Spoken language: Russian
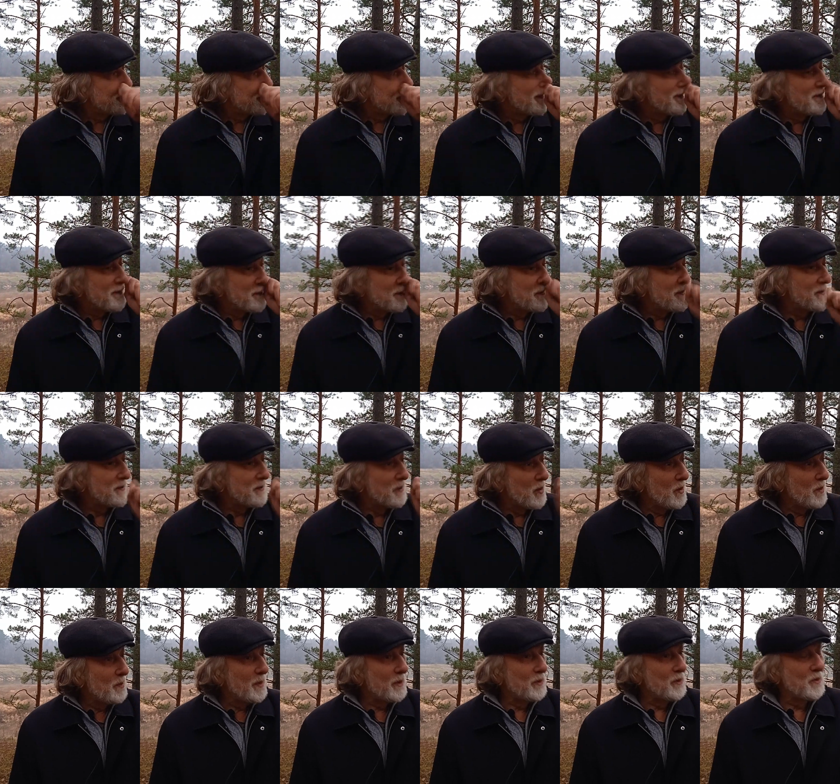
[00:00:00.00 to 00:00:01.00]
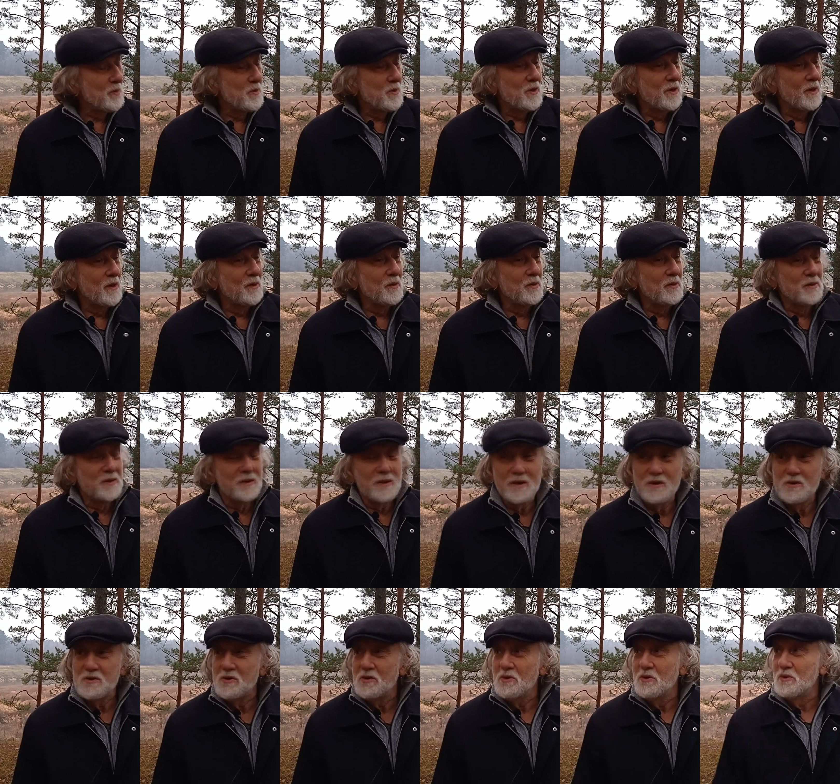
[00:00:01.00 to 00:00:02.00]
Вот, ну а потом жалуются, а
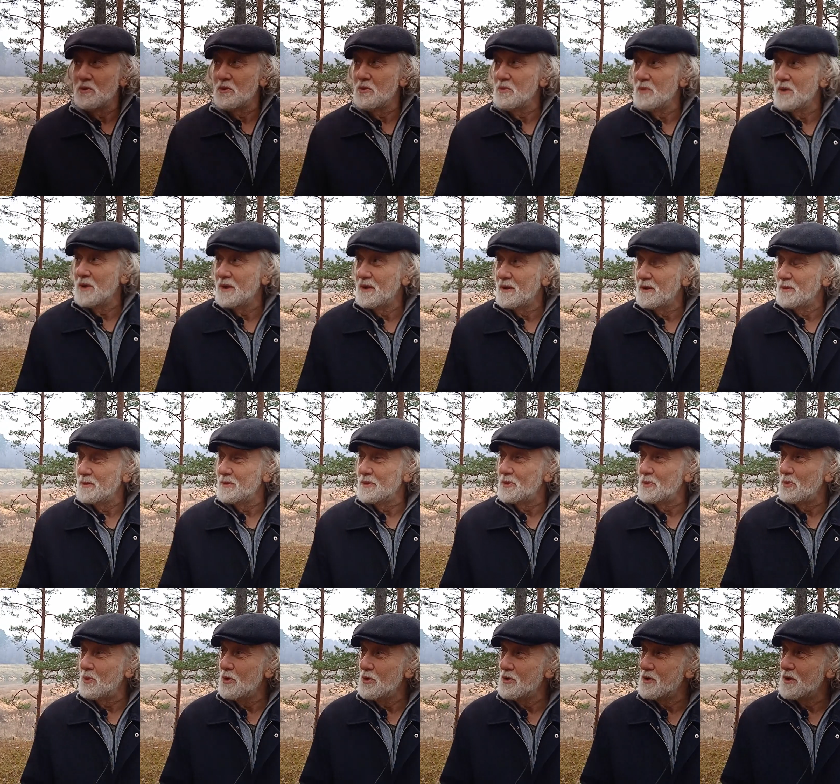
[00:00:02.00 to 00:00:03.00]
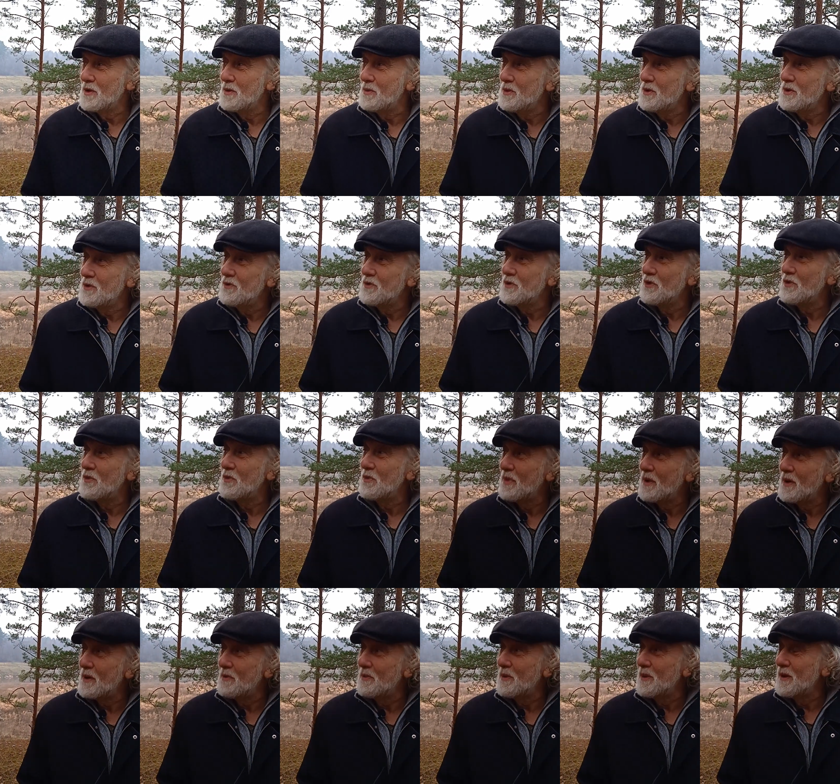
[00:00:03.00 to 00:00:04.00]
что это у меня там с почками не все
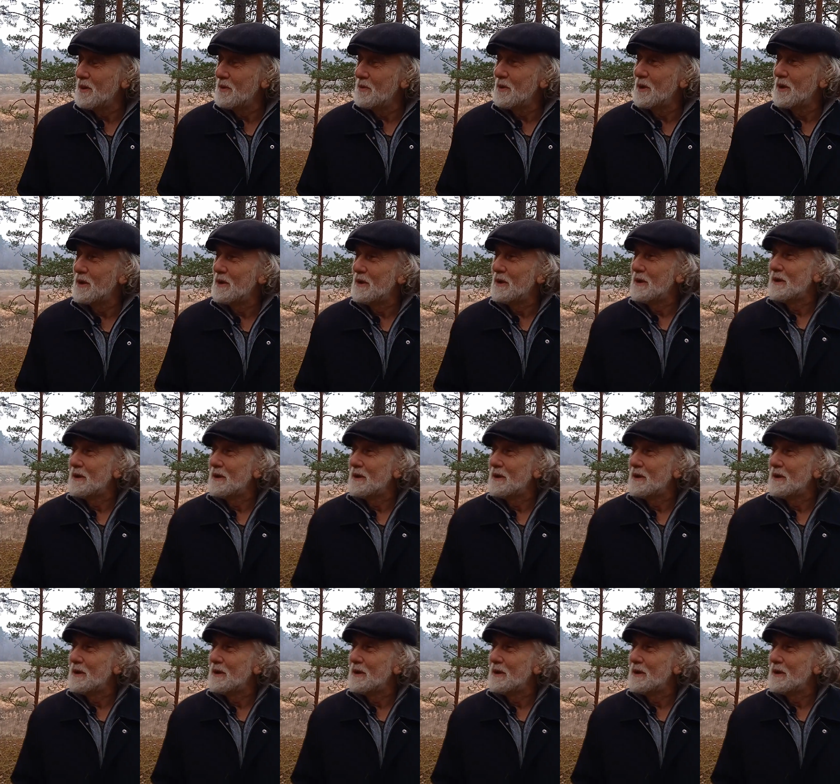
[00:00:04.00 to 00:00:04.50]
проблема.